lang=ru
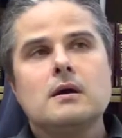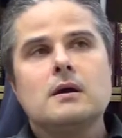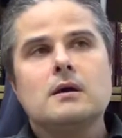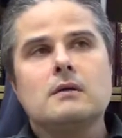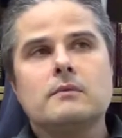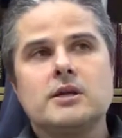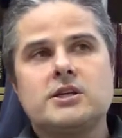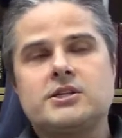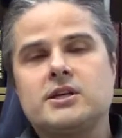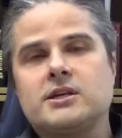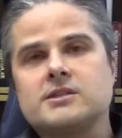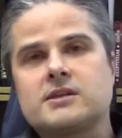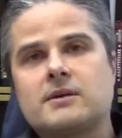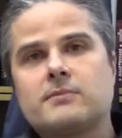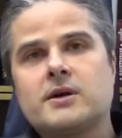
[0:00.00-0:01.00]
большие
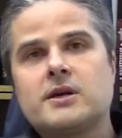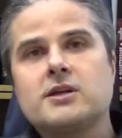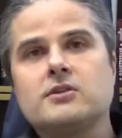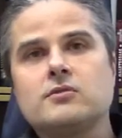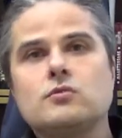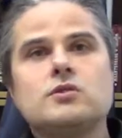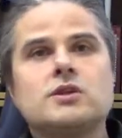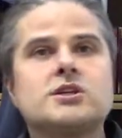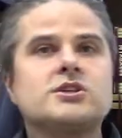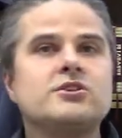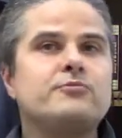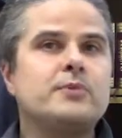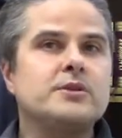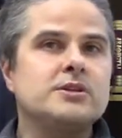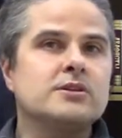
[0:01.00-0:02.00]
лесопарки, но ну, даже и
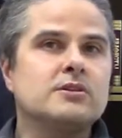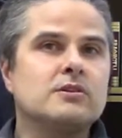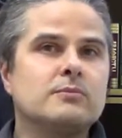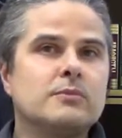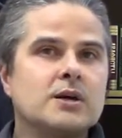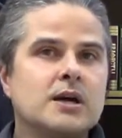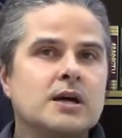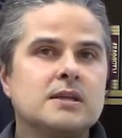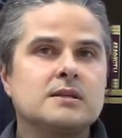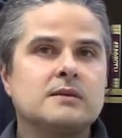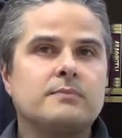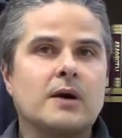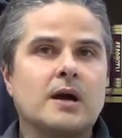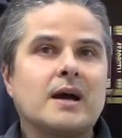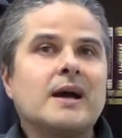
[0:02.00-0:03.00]
в пределах МКАДа
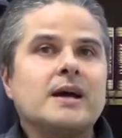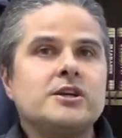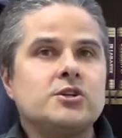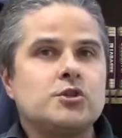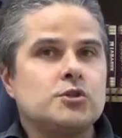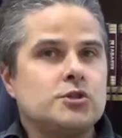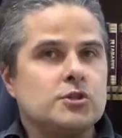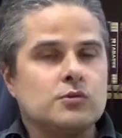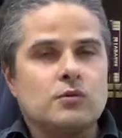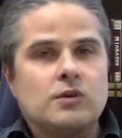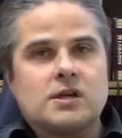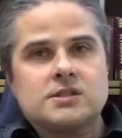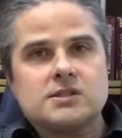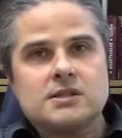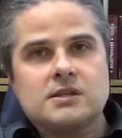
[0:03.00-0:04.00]
пока еще
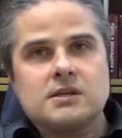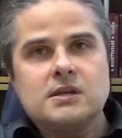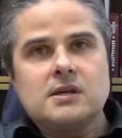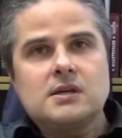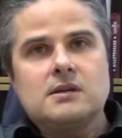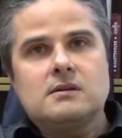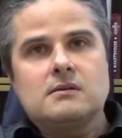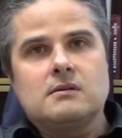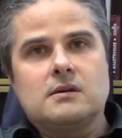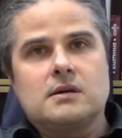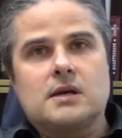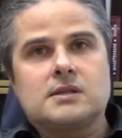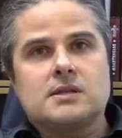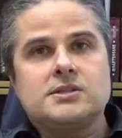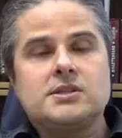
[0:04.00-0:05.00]
ситуация
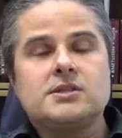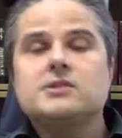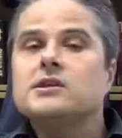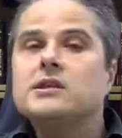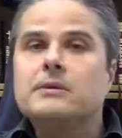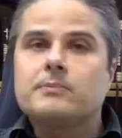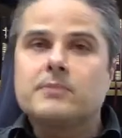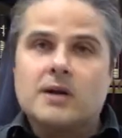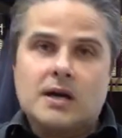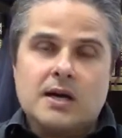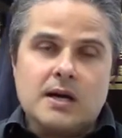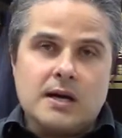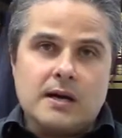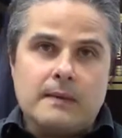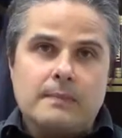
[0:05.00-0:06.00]
относительно
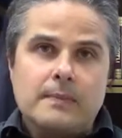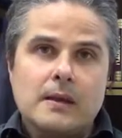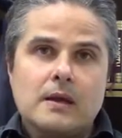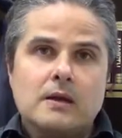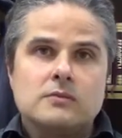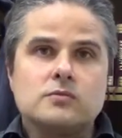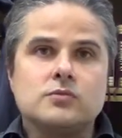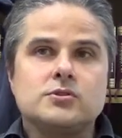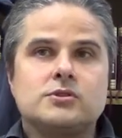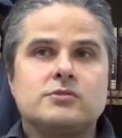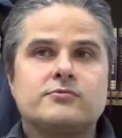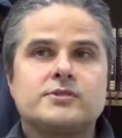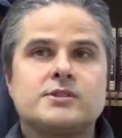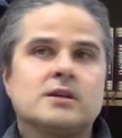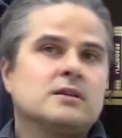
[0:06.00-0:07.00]
неплохая – то есть
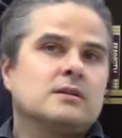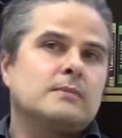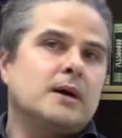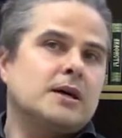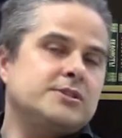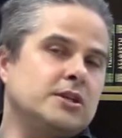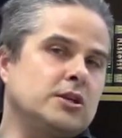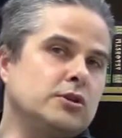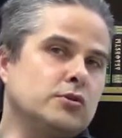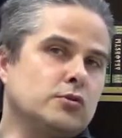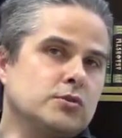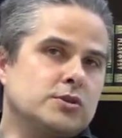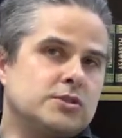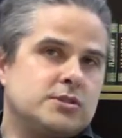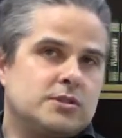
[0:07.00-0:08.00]
в целом
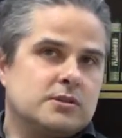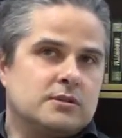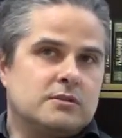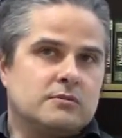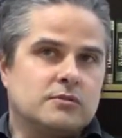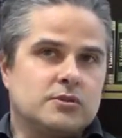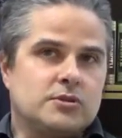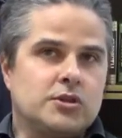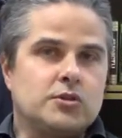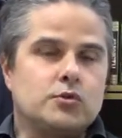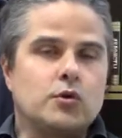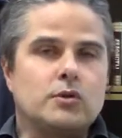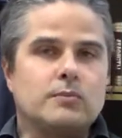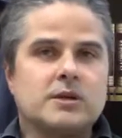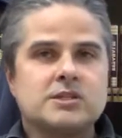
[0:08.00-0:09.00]
озелененность э, вот,
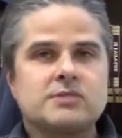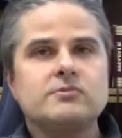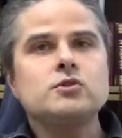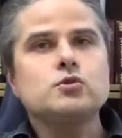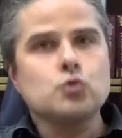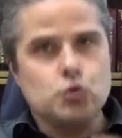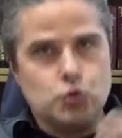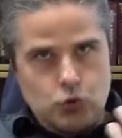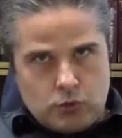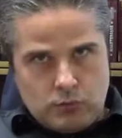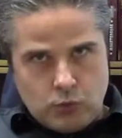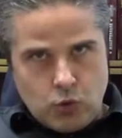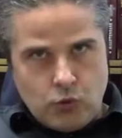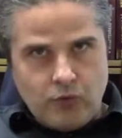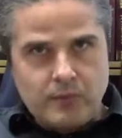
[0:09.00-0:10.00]
территории Москвы с
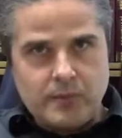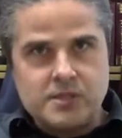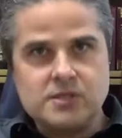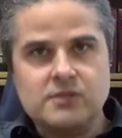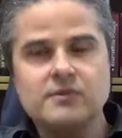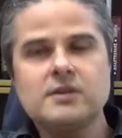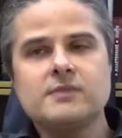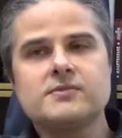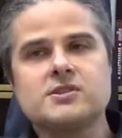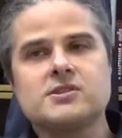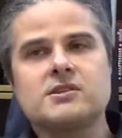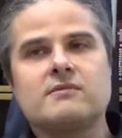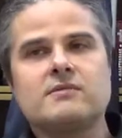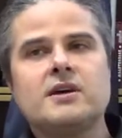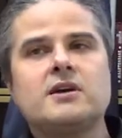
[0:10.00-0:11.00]
учетом Новой Москвы
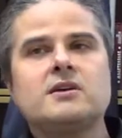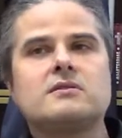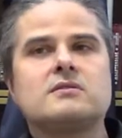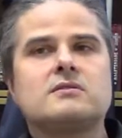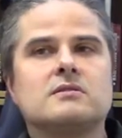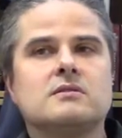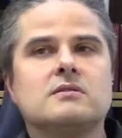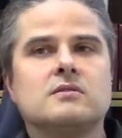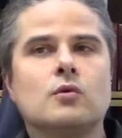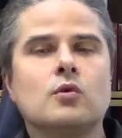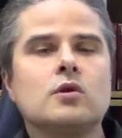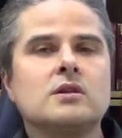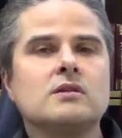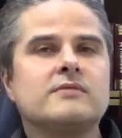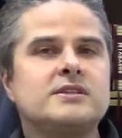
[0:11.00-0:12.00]
составляет э,
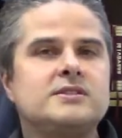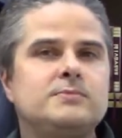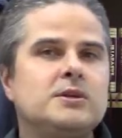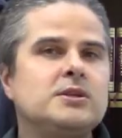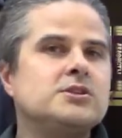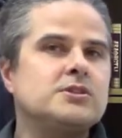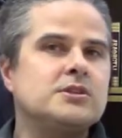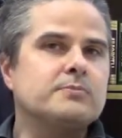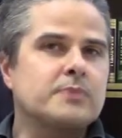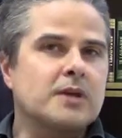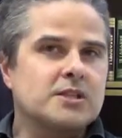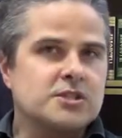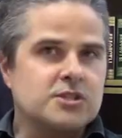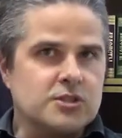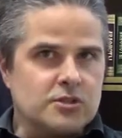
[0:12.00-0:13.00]
около
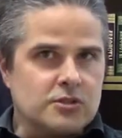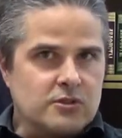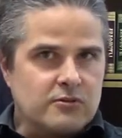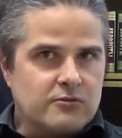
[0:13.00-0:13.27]
80%.